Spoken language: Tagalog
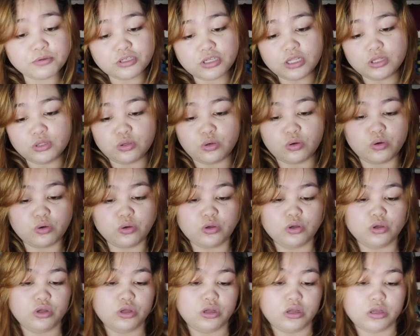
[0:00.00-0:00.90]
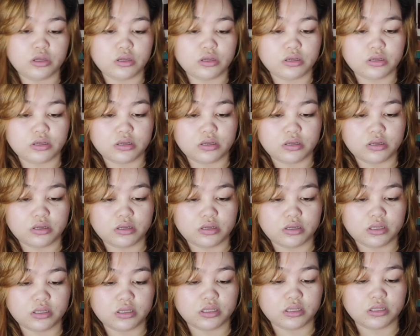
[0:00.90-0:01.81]
ito,
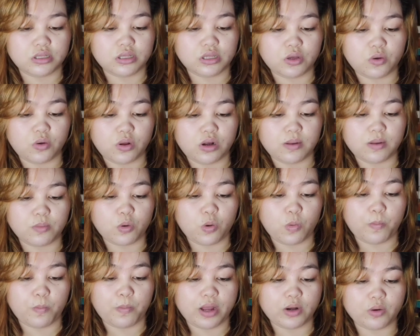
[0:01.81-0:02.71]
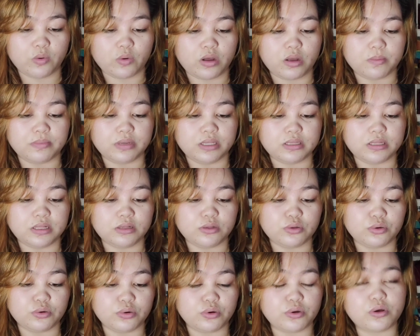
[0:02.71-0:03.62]
hindi ko alam kung paano gamitin
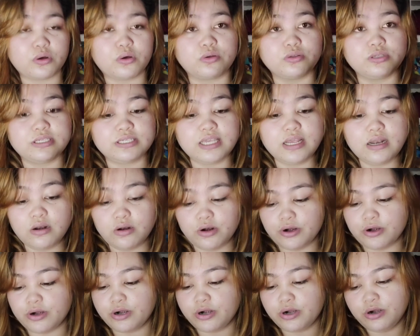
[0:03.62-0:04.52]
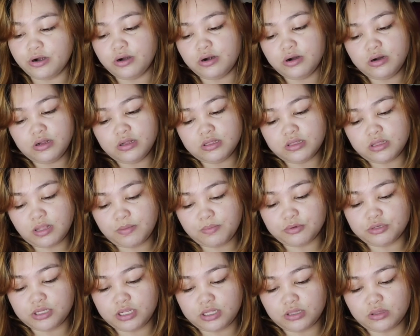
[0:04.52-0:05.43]
to. Concealer.
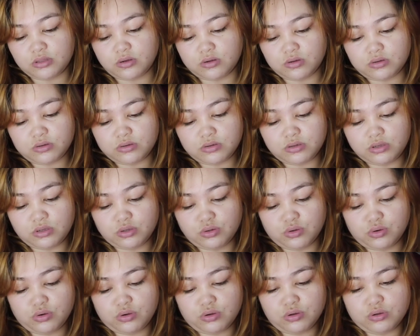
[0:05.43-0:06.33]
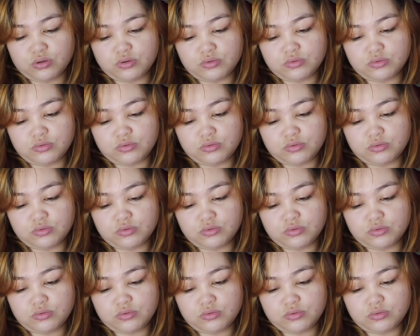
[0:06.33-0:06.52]
Tapos ito, yung